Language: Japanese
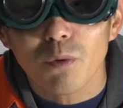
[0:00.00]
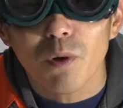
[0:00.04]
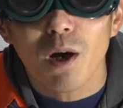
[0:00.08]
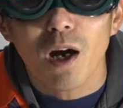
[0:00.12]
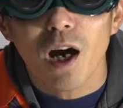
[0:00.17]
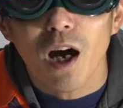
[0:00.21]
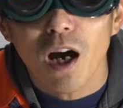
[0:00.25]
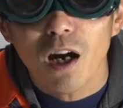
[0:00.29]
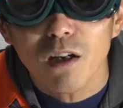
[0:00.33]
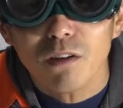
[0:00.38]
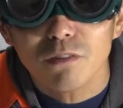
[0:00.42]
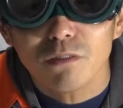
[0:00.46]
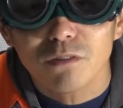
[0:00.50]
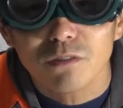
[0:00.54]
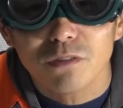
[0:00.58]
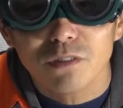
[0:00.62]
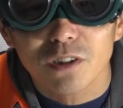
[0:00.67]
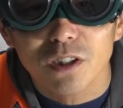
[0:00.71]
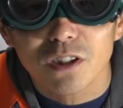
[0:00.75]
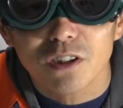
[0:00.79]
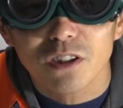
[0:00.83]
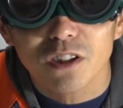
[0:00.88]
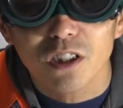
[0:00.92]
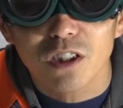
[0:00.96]
はあるん
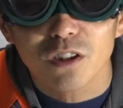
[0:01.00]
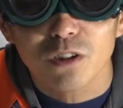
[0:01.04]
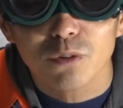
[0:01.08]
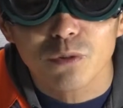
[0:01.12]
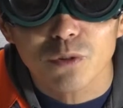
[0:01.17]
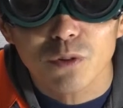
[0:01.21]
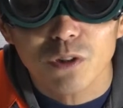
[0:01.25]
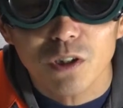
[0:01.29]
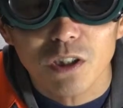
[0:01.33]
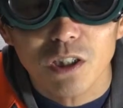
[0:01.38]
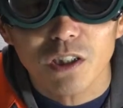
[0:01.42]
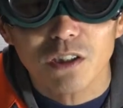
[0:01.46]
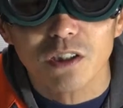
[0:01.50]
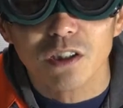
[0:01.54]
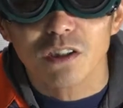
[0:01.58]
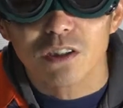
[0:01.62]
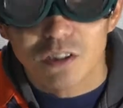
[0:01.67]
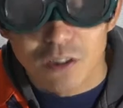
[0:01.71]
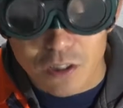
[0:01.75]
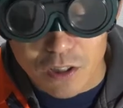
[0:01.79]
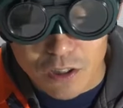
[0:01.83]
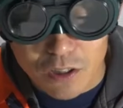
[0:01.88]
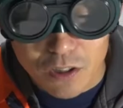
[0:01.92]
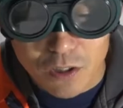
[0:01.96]
ですけれども、それがで
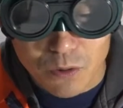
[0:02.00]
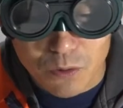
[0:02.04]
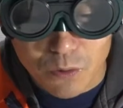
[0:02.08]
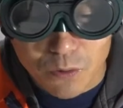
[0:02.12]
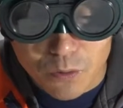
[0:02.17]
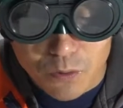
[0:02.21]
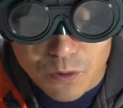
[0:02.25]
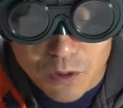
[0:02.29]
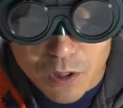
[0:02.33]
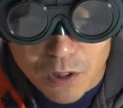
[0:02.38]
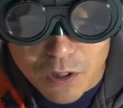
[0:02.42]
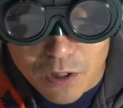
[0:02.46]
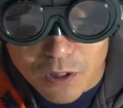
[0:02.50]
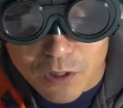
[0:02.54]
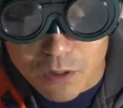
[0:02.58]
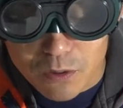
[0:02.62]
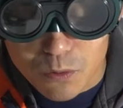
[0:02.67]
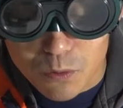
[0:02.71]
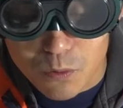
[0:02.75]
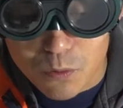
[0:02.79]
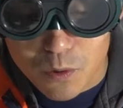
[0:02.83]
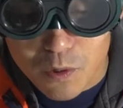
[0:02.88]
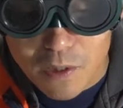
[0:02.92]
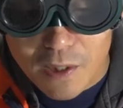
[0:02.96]
すね、基本的に
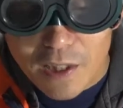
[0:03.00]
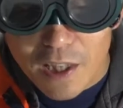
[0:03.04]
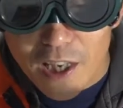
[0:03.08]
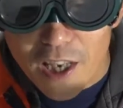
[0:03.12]
その